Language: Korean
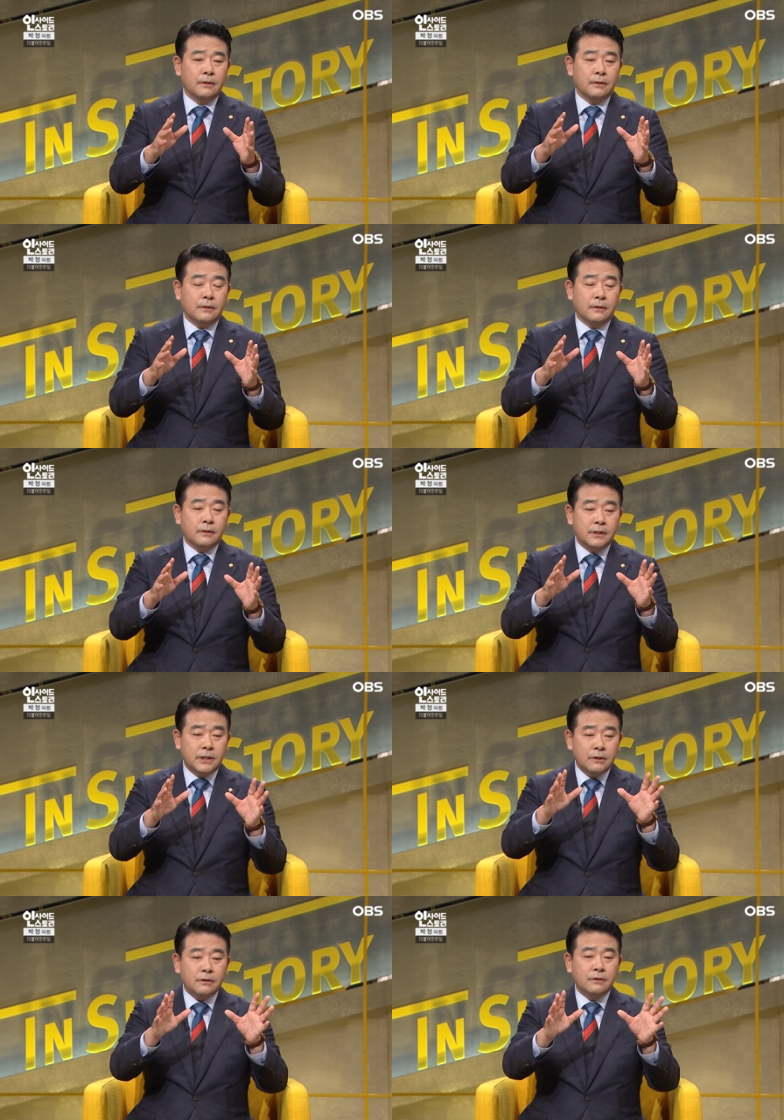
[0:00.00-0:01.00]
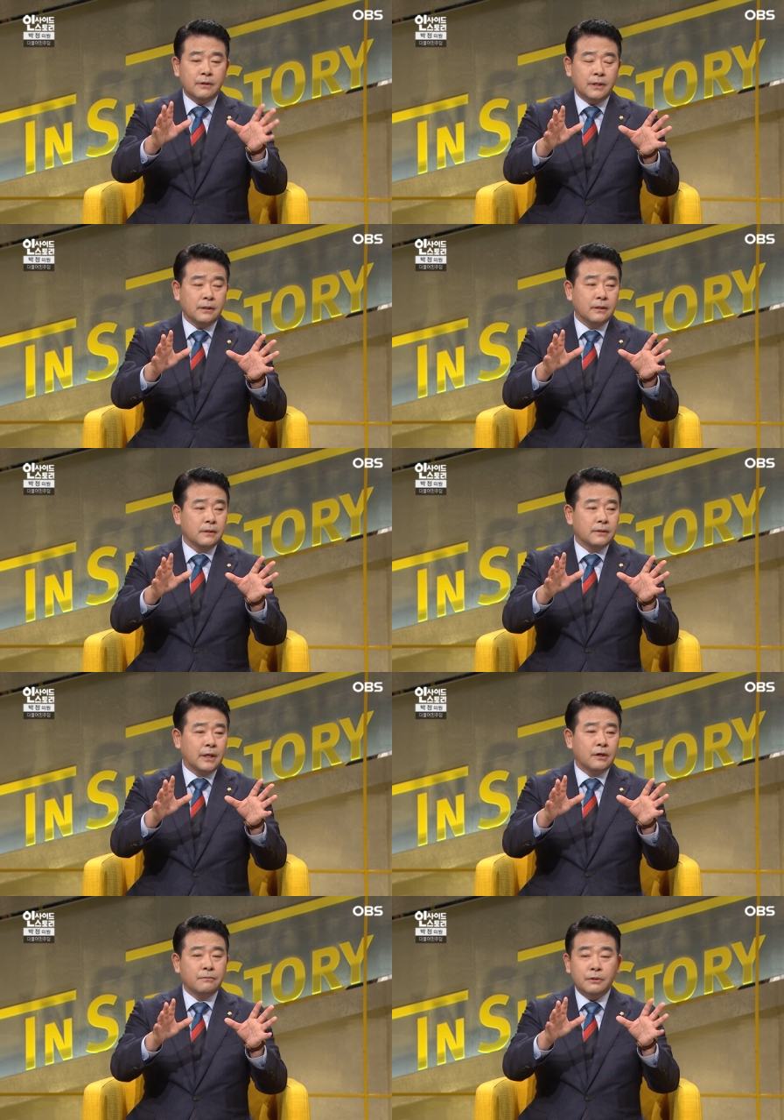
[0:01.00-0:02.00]
어, 그 지역적인
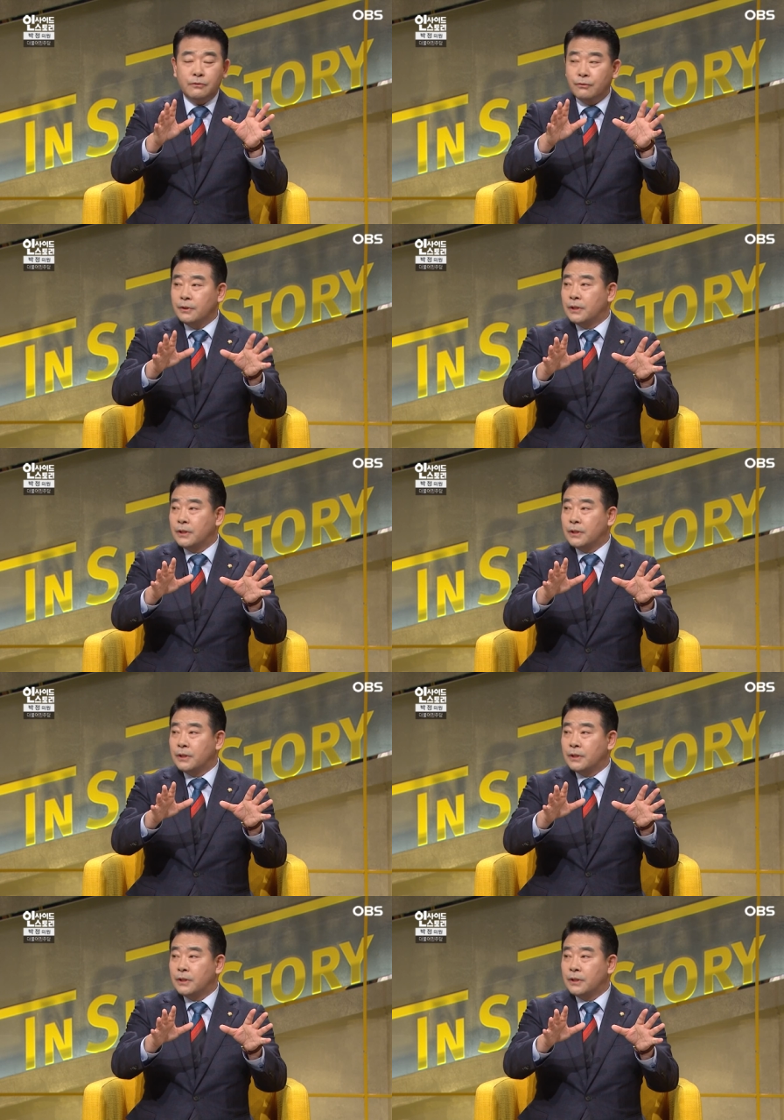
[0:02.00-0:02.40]
산업이 들어오기